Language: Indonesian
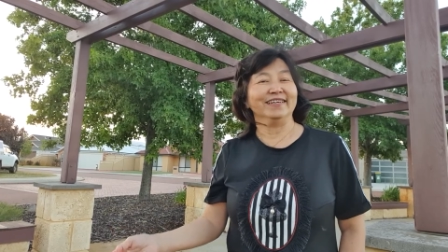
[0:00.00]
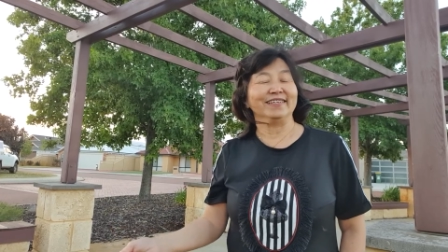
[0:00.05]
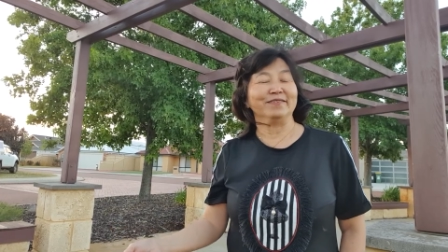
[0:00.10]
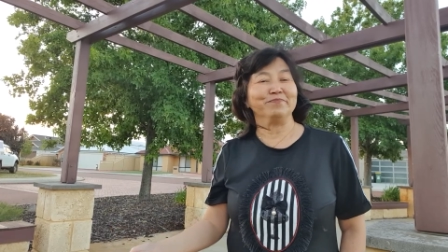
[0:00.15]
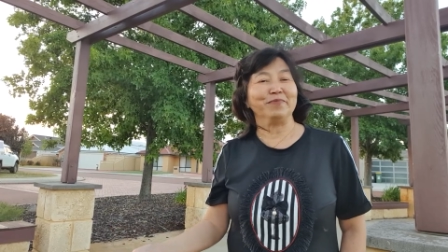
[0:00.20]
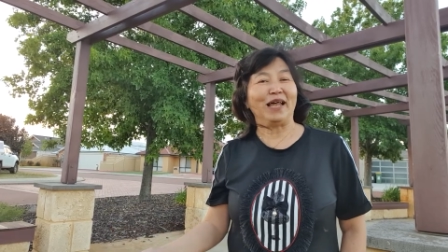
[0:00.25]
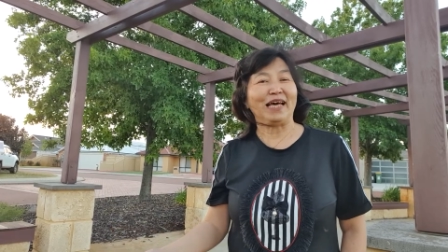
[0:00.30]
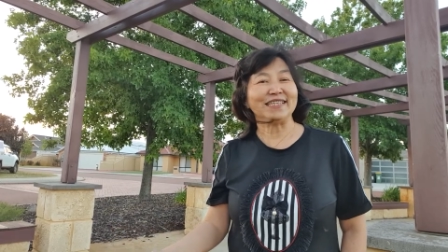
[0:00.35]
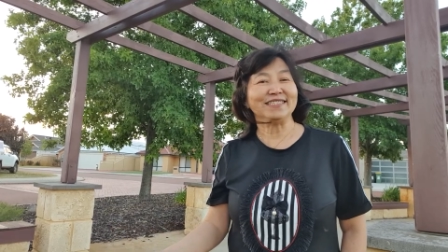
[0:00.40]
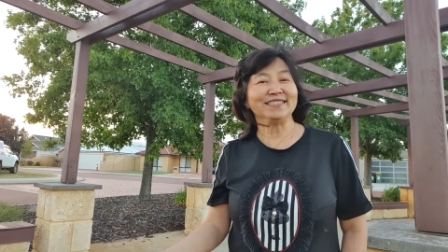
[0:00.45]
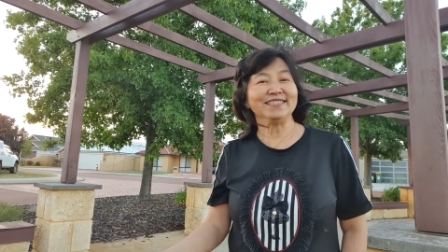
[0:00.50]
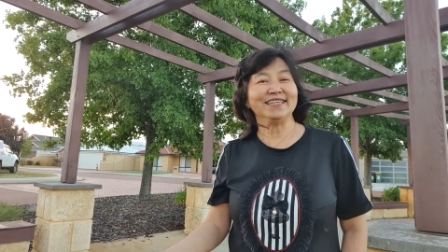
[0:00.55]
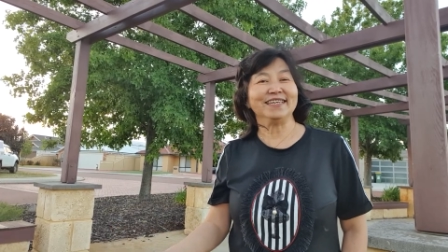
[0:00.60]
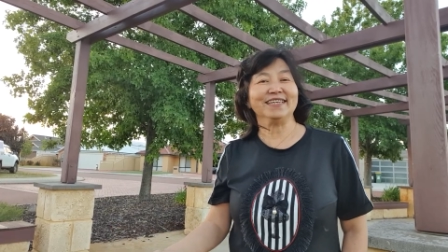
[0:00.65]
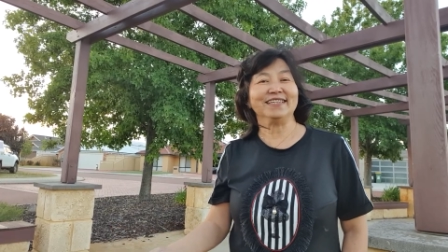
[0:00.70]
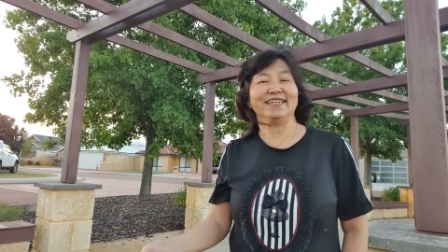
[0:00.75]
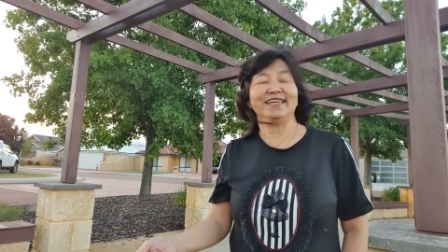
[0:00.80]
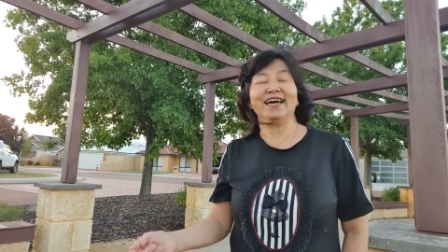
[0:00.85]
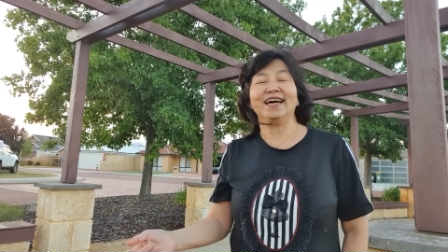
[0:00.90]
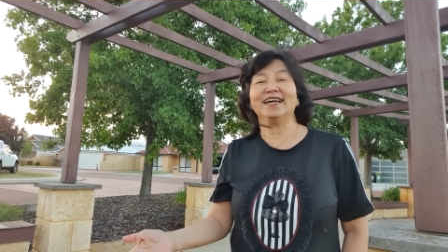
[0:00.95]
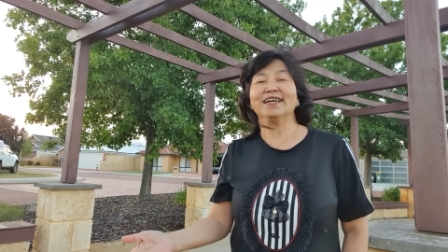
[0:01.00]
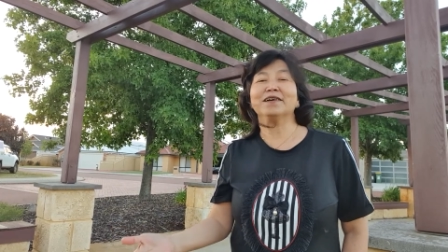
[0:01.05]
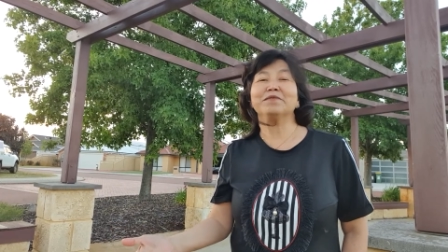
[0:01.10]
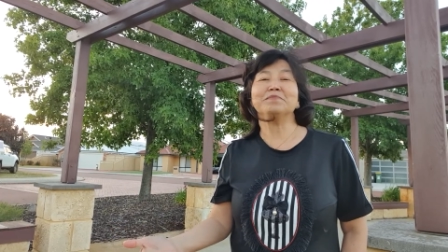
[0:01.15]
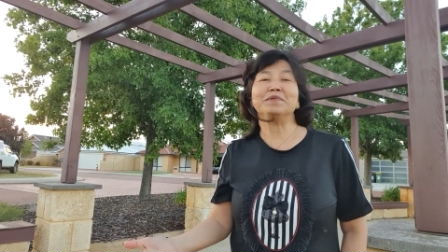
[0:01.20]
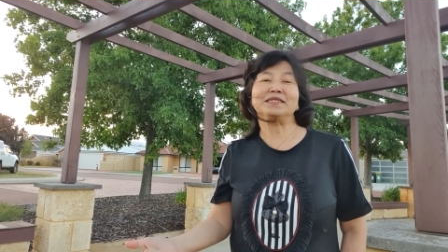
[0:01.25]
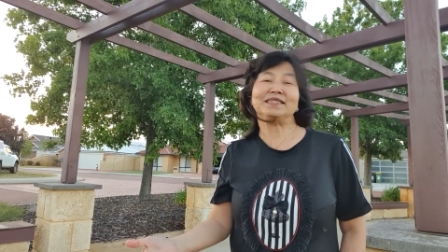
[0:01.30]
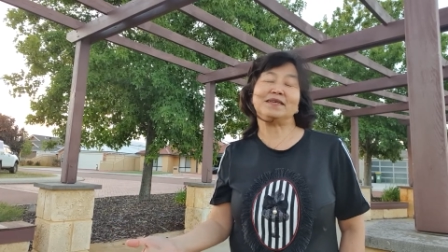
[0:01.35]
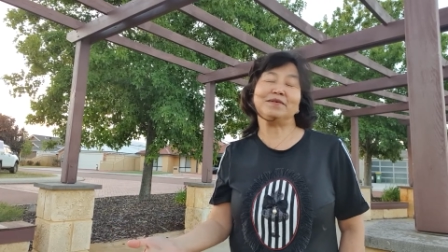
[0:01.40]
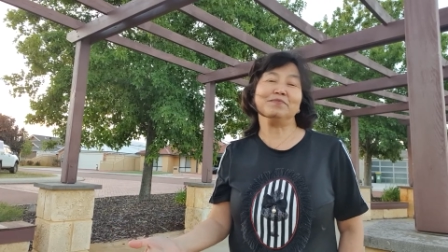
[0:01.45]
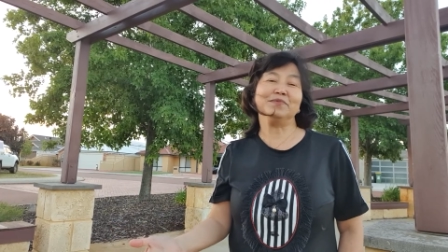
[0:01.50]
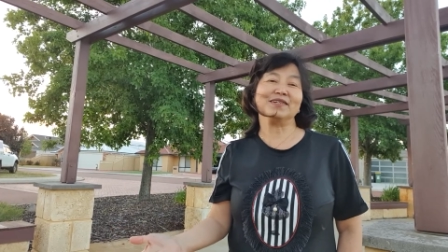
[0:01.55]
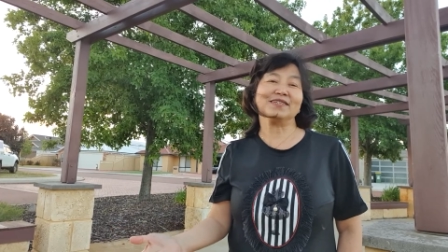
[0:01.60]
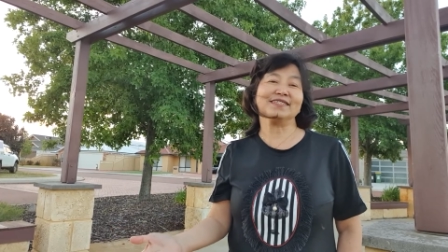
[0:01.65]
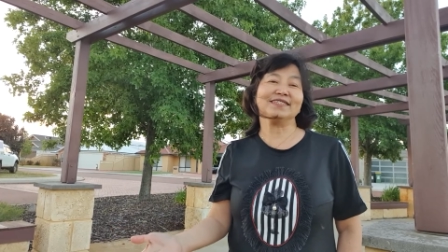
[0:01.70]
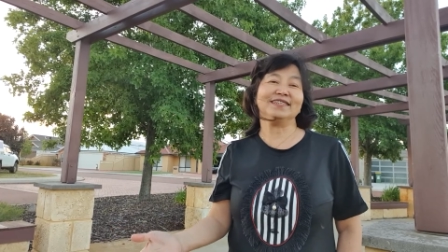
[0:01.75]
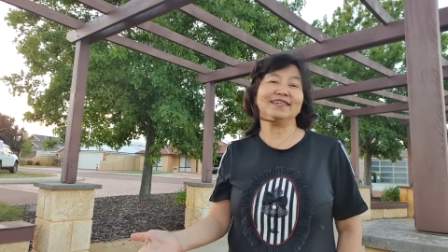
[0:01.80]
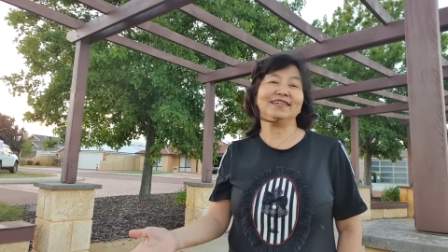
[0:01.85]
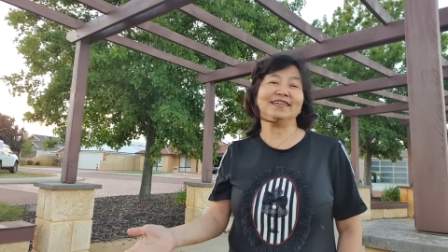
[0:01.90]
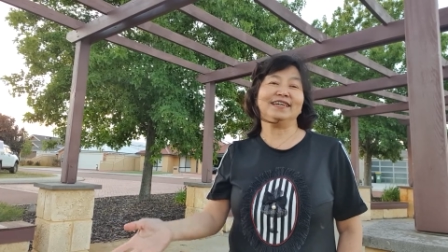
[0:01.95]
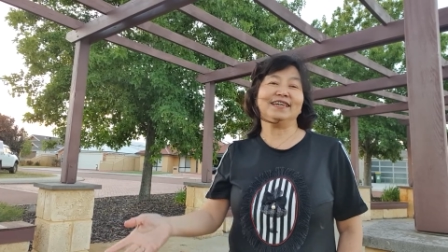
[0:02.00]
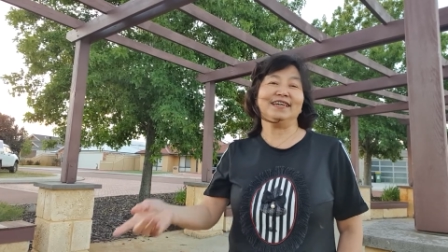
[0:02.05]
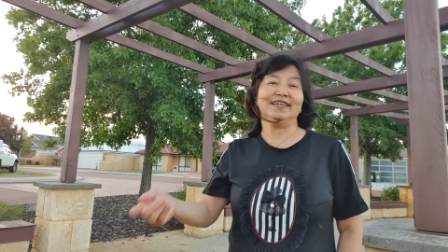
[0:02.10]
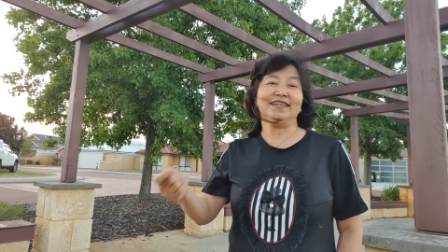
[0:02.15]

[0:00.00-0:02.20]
plastik dia anggap masih bersih